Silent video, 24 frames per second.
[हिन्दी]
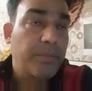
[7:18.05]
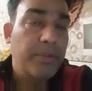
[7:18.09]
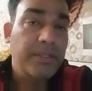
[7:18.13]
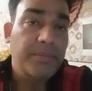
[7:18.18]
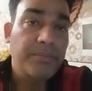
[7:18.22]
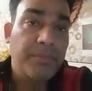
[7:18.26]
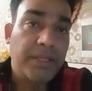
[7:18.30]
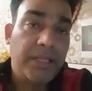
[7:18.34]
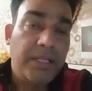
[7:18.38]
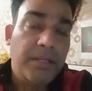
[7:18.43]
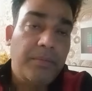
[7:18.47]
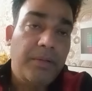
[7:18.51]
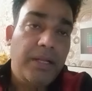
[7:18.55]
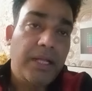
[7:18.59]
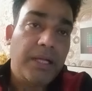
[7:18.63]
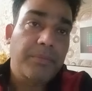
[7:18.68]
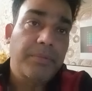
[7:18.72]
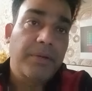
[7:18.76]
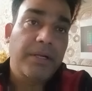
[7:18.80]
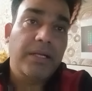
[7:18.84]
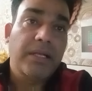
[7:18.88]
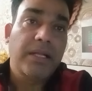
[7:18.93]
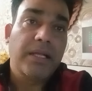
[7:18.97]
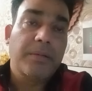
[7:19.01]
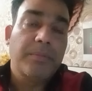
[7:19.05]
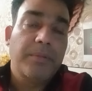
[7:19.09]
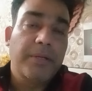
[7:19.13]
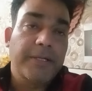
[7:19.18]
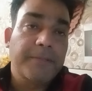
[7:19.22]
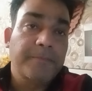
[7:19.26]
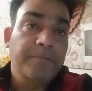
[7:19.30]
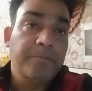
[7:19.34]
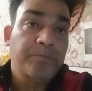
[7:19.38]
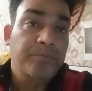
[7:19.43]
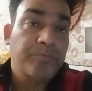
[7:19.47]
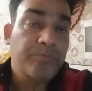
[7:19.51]
रुपये मतलब लगभग
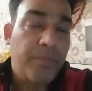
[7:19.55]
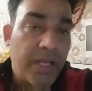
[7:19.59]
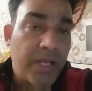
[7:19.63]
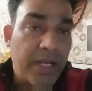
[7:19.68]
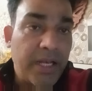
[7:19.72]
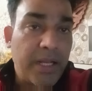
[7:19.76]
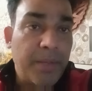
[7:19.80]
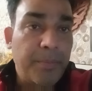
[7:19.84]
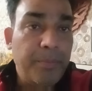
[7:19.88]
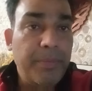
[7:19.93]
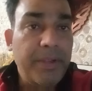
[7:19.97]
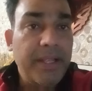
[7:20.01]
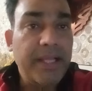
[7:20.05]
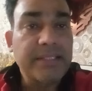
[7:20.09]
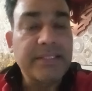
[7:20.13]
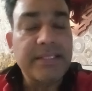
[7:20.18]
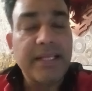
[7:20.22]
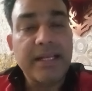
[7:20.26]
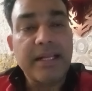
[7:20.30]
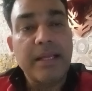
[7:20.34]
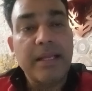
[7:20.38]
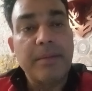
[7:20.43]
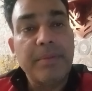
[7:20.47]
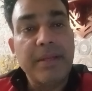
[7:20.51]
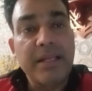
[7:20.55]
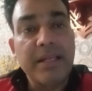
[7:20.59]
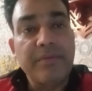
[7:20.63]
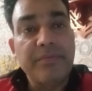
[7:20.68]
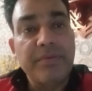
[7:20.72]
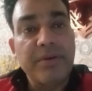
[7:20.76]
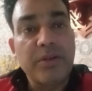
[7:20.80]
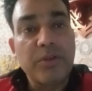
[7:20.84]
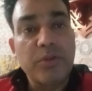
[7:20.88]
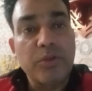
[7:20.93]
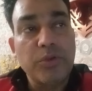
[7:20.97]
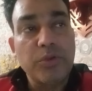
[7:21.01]
लगभग नब्बे हज़ार का
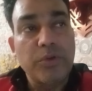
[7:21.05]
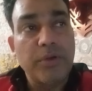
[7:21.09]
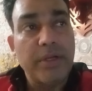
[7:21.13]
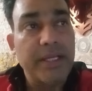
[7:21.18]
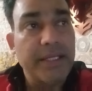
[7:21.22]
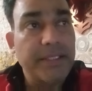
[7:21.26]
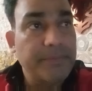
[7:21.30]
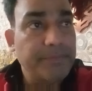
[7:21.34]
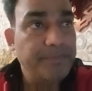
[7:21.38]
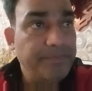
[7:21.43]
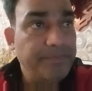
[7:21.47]
बेनिफिट तो जो है